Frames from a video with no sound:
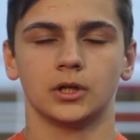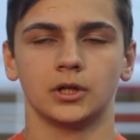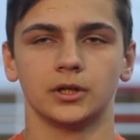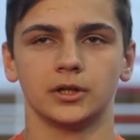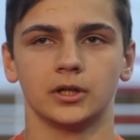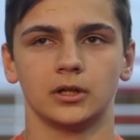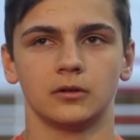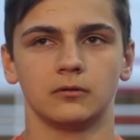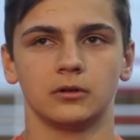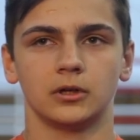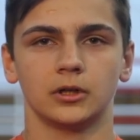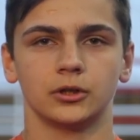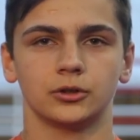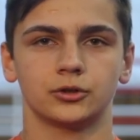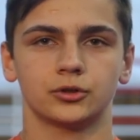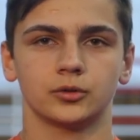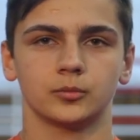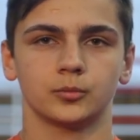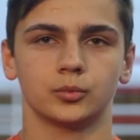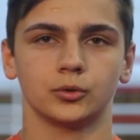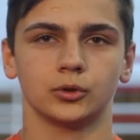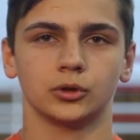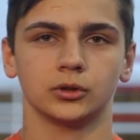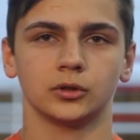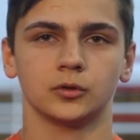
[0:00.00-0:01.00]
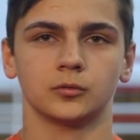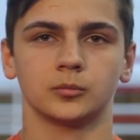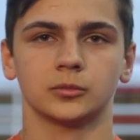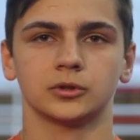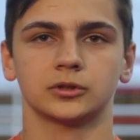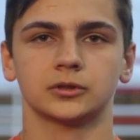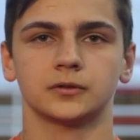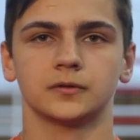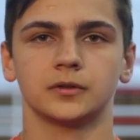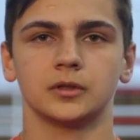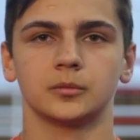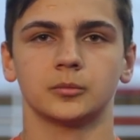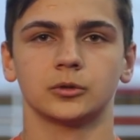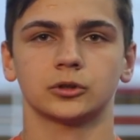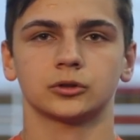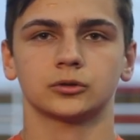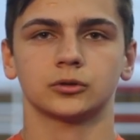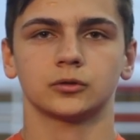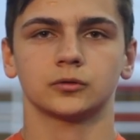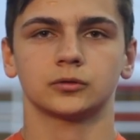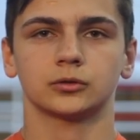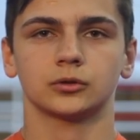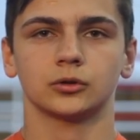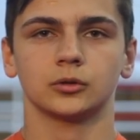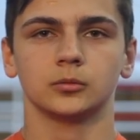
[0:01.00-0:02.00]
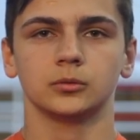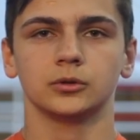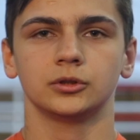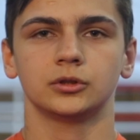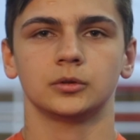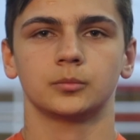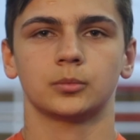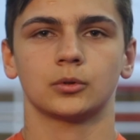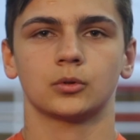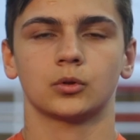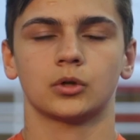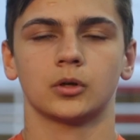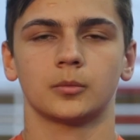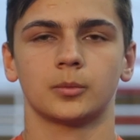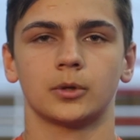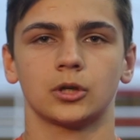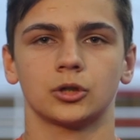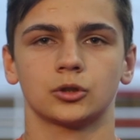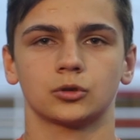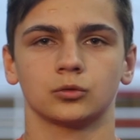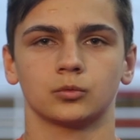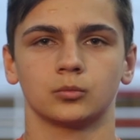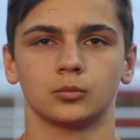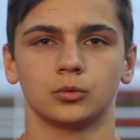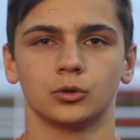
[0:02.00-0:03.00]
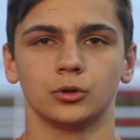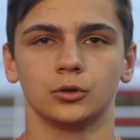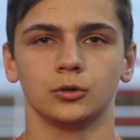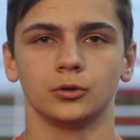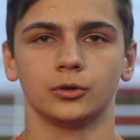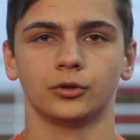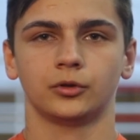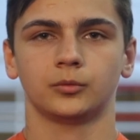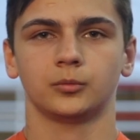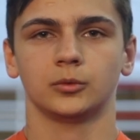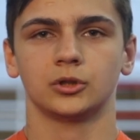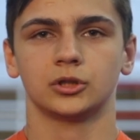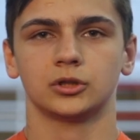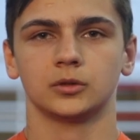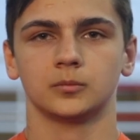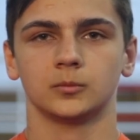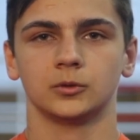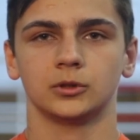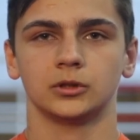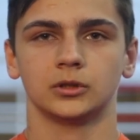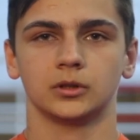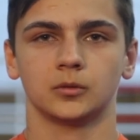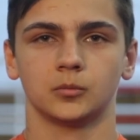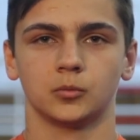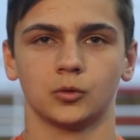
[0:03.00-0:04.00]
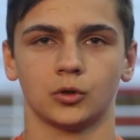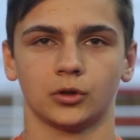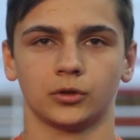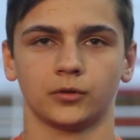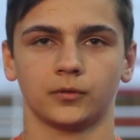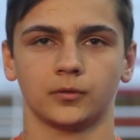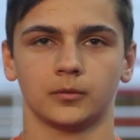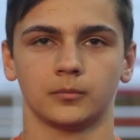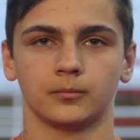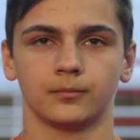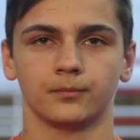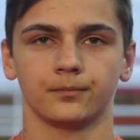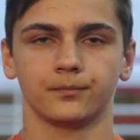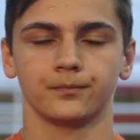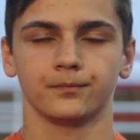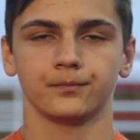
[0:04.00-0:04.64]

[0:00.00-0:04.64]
Я являюсь чемпионом Москвы и Московской области по рукопашному бою и смешным единоборствам.